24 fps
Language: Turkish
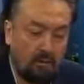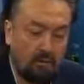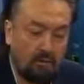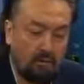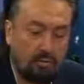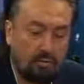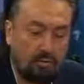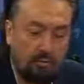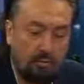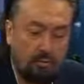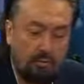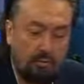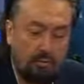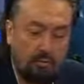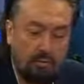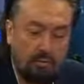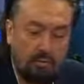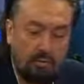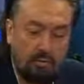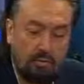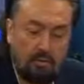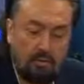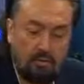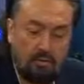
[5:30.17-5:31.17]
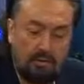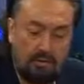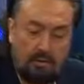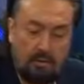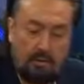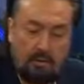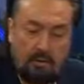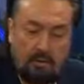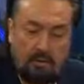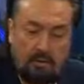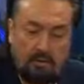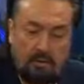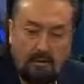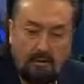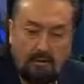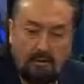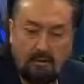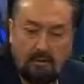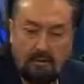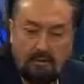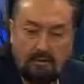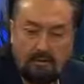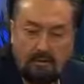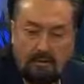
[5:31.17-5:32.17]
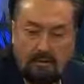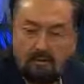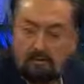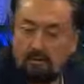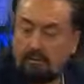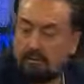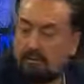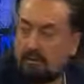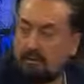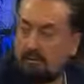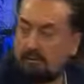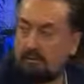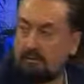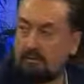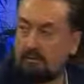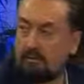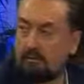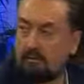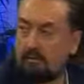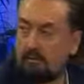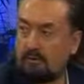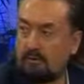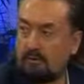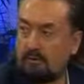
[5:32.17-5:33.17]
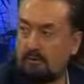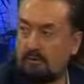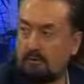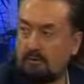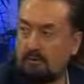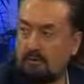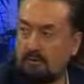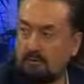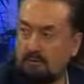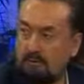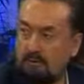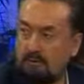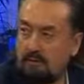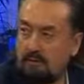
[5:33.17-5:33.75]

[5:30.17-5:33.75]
usulünü Cenab-ı Allah bize göstermiş. İnşallah.